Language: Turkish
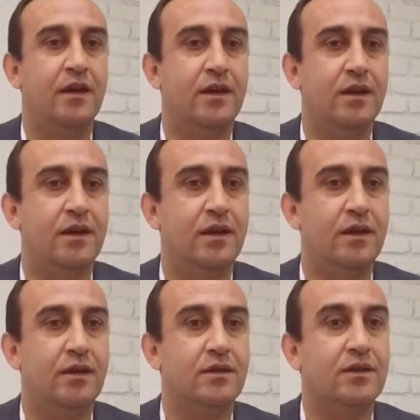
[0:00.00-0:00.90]

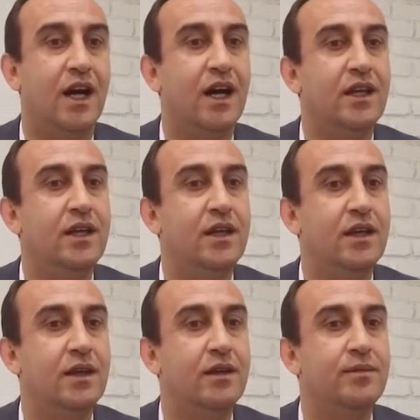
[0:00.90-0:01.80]
e,
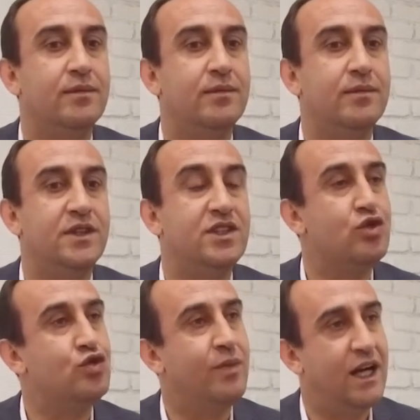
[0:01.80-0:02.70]
tarihi
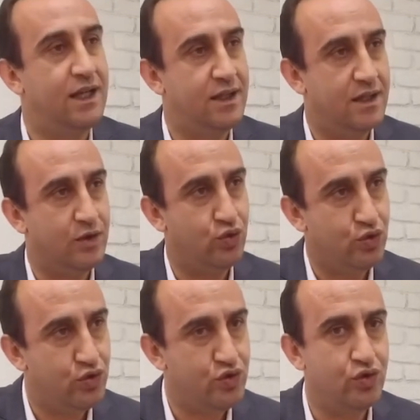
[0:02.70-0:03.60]
İncesu mahalleleri
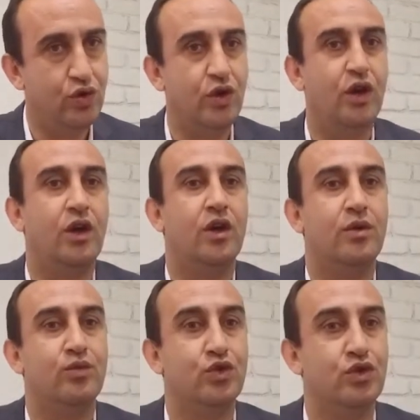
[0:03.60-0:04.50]
yürüyüşü,
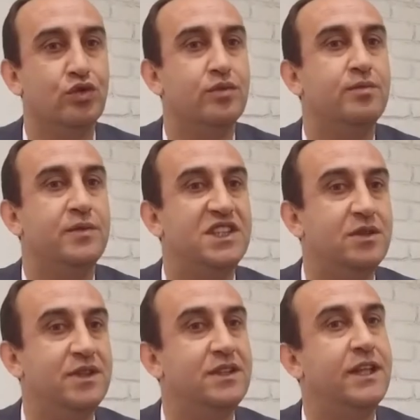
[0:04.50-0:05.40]
bunun
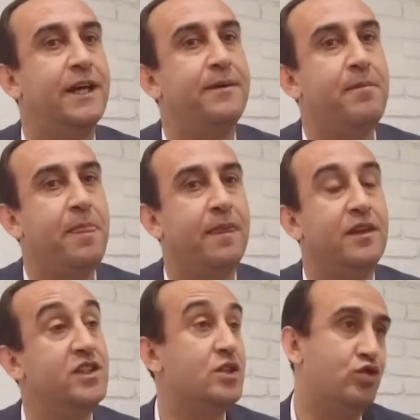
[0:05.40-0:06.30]
bitiminde
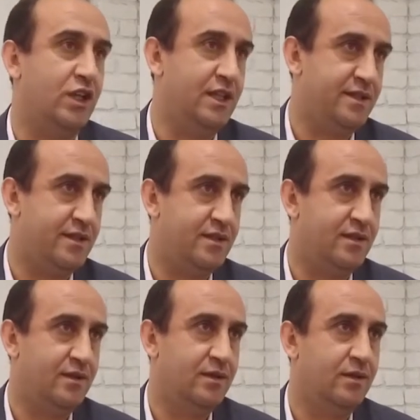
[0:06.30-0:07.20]
İncesu Kilisesi.
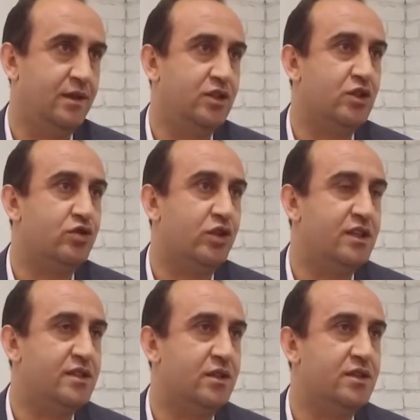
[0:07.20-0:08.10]
İncesu
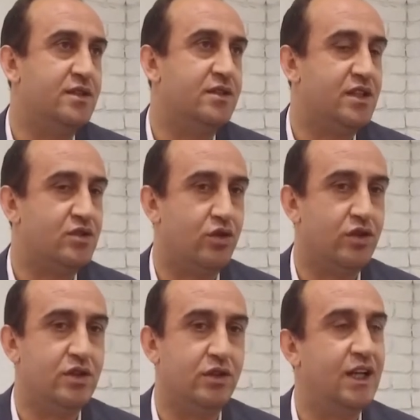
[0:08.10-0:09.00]
Kilisesi'nin
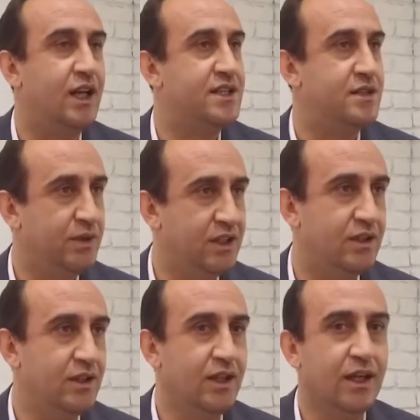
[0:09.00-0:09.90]
restorasyon ihalesi
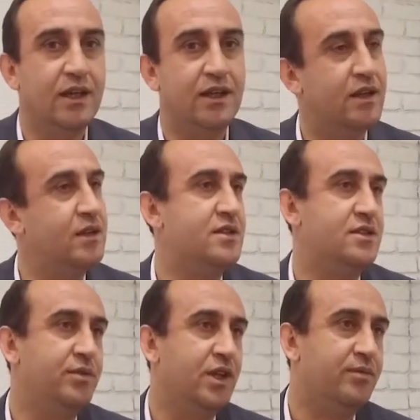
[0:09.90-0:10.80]
bitti. Yer
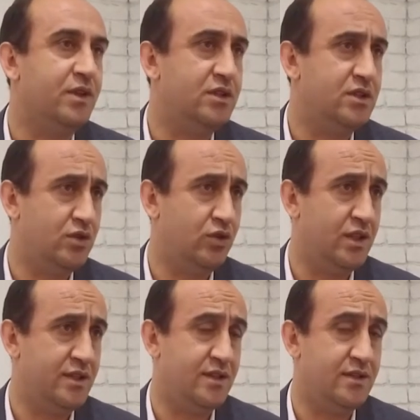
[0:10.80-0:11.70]
teslimi yaptık. İncesu
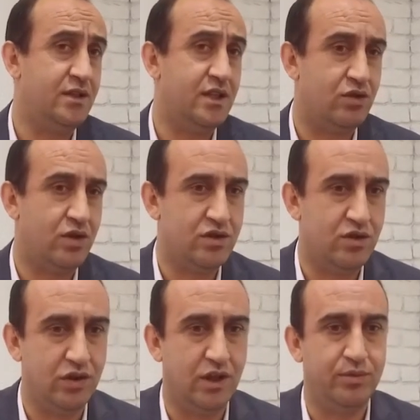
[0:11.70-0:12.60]
Kilisesi'nin
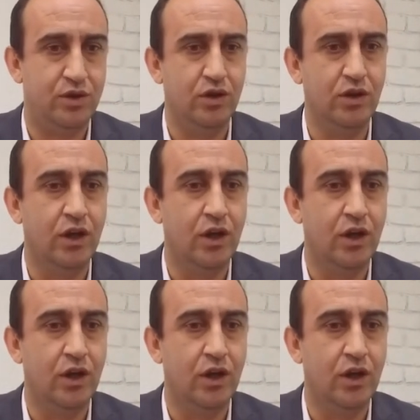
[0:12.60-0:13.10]
restorasyonu yapılıyor.